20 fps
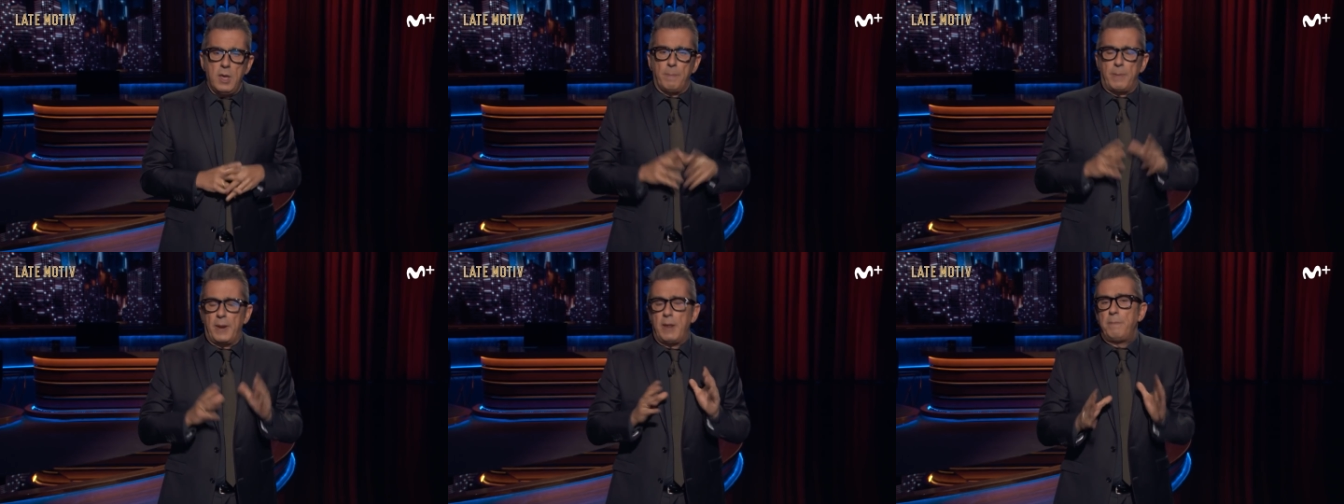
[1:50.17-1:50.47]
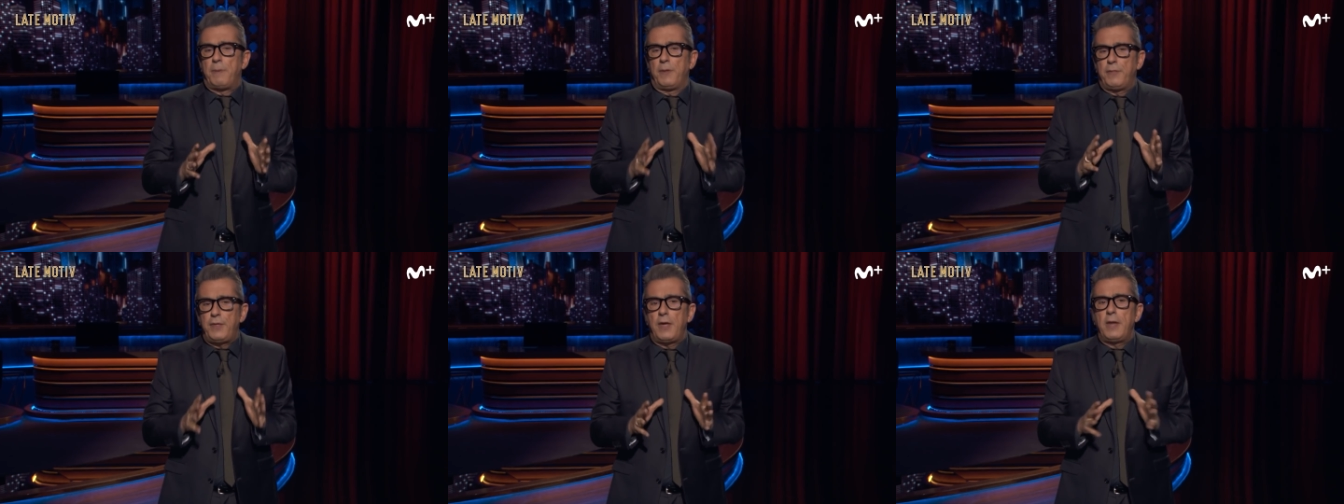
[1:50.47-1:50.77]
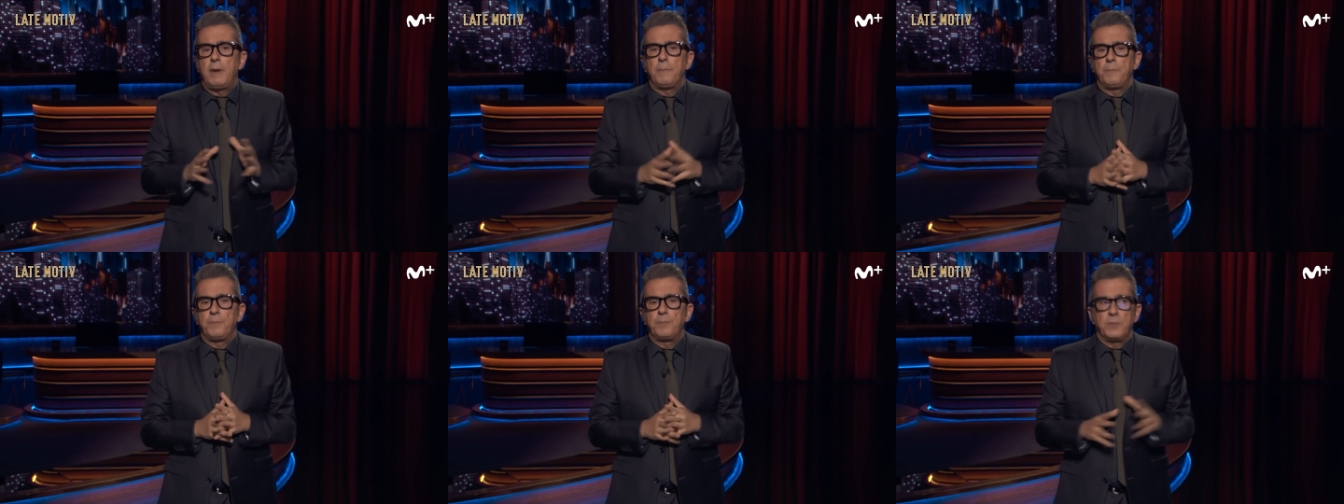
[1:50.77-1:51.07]
Para
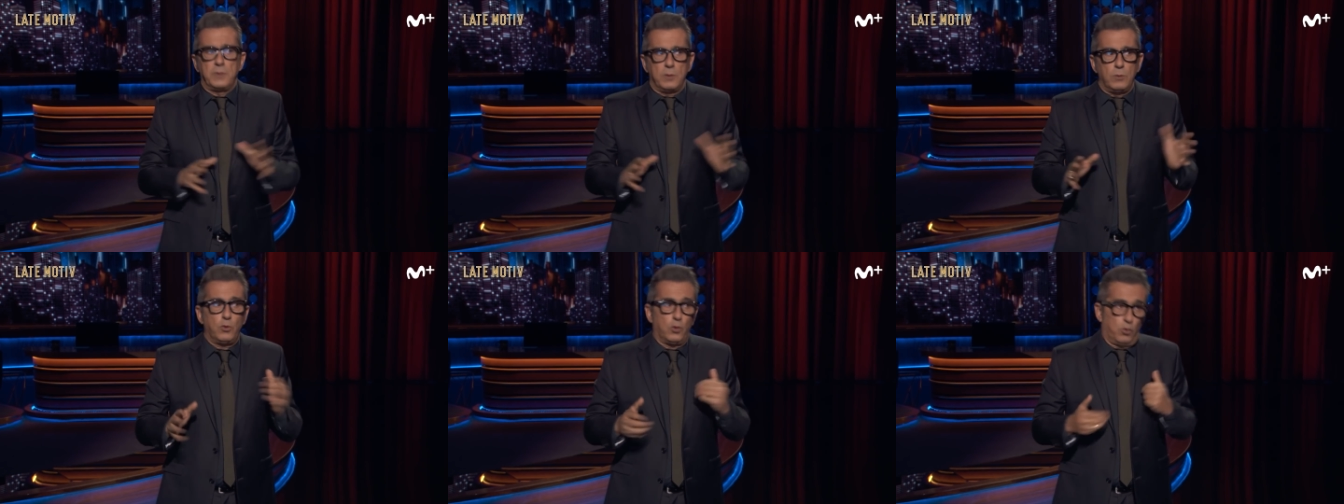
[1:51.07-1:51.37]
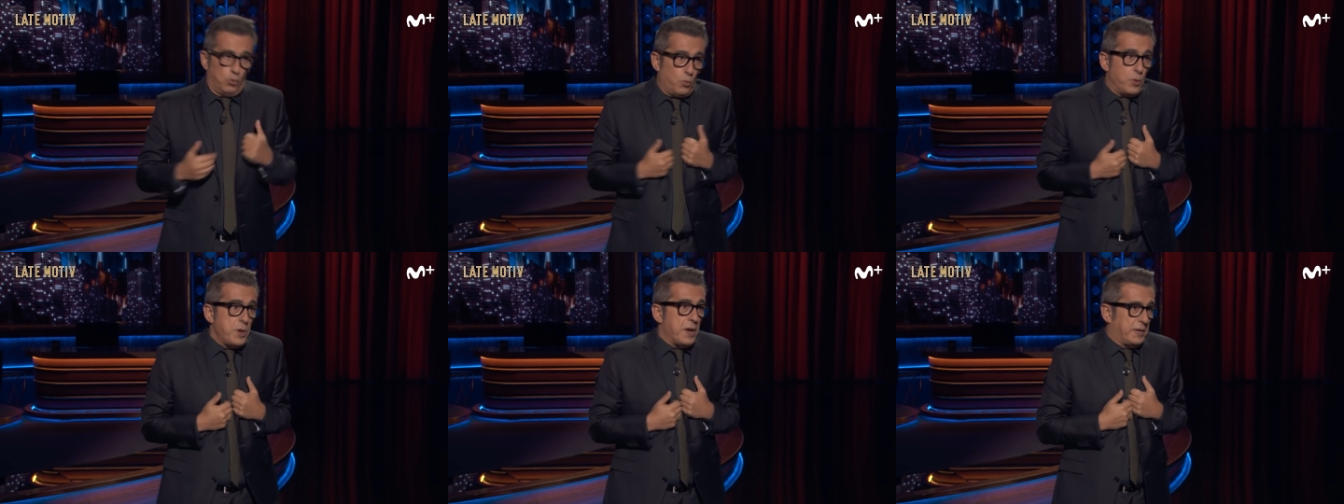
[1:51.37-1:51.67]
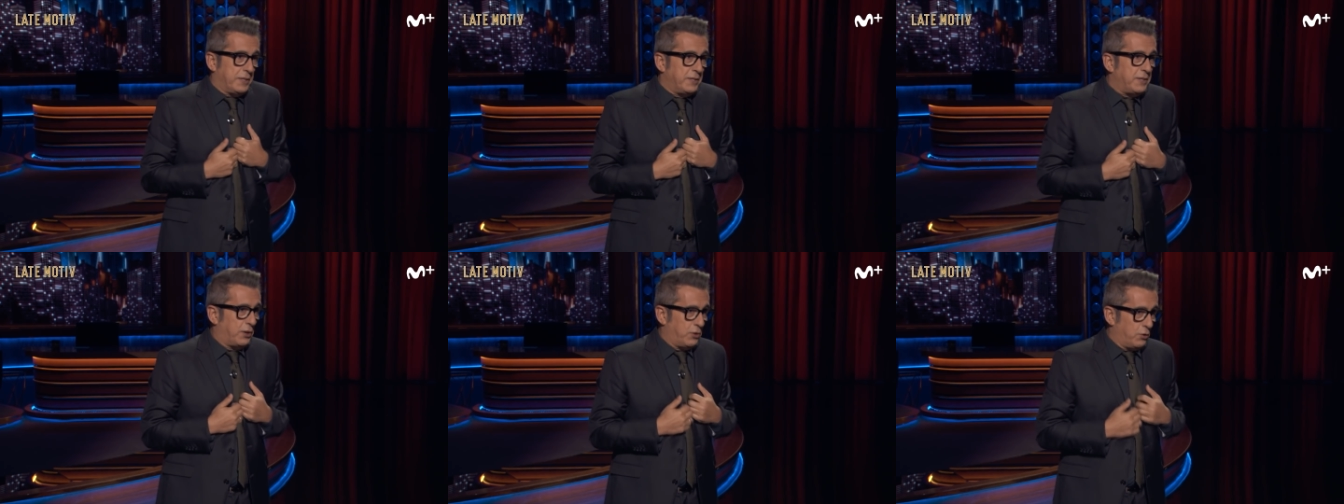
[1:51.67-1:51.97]
empezar, no voy a
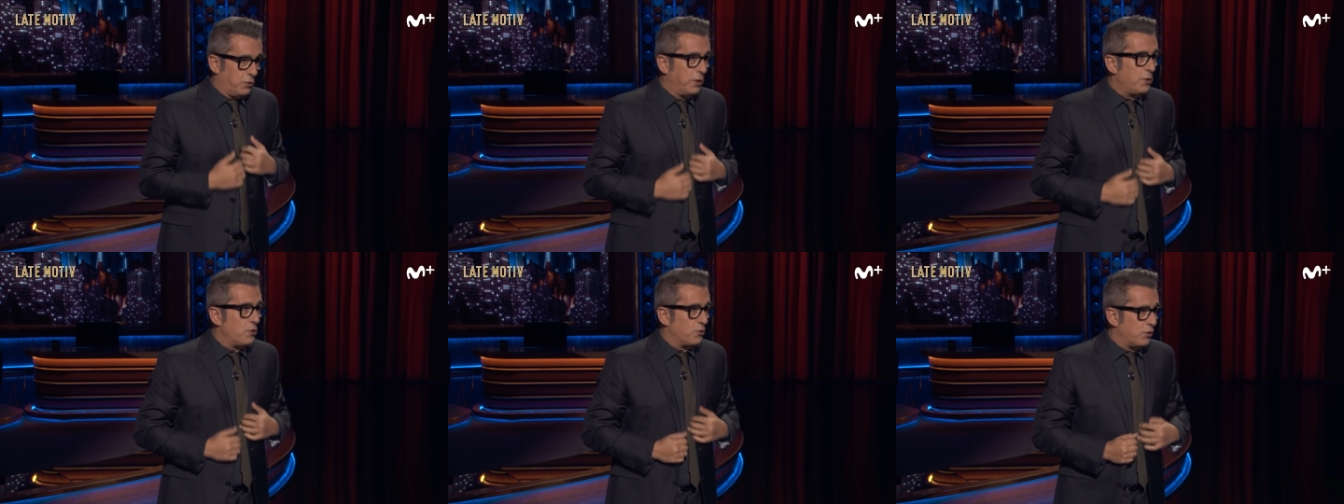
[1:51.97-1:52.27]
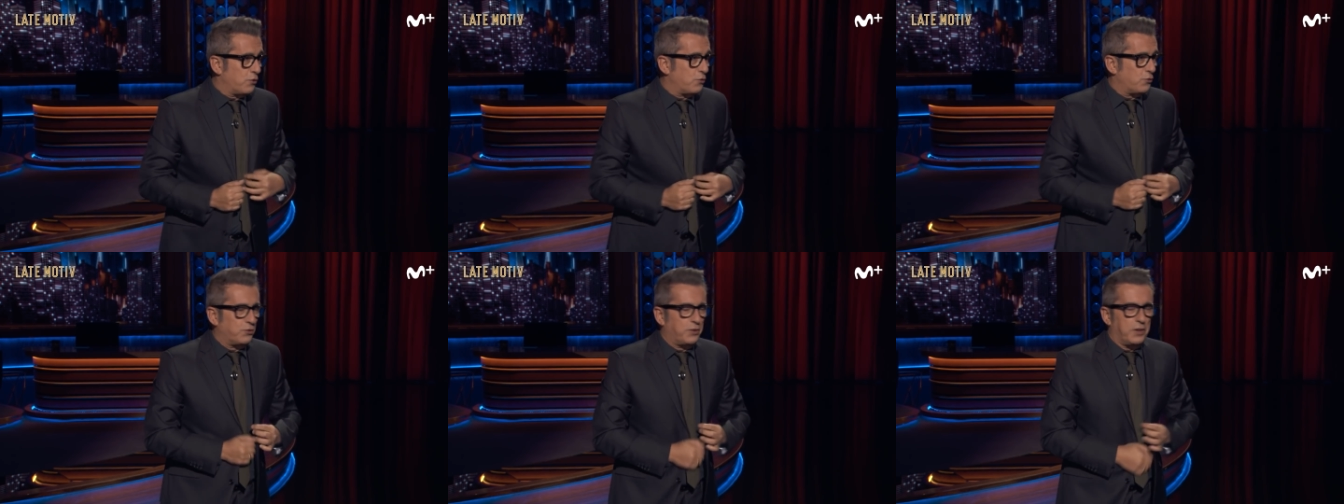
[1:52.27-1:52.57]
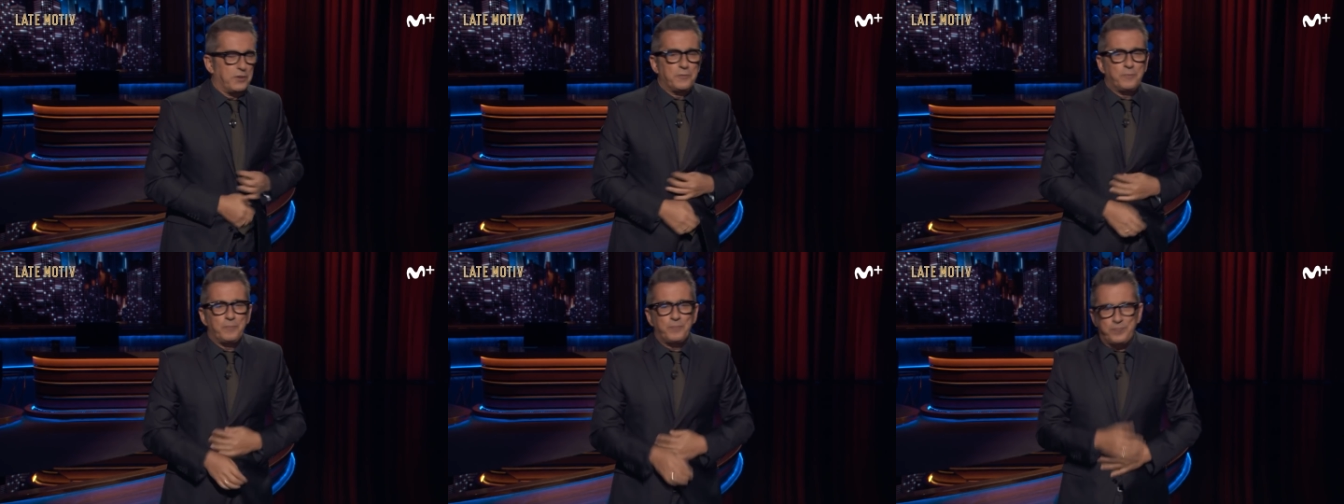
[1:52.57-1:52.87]
cantar yo, ¿eh? no os asustéis.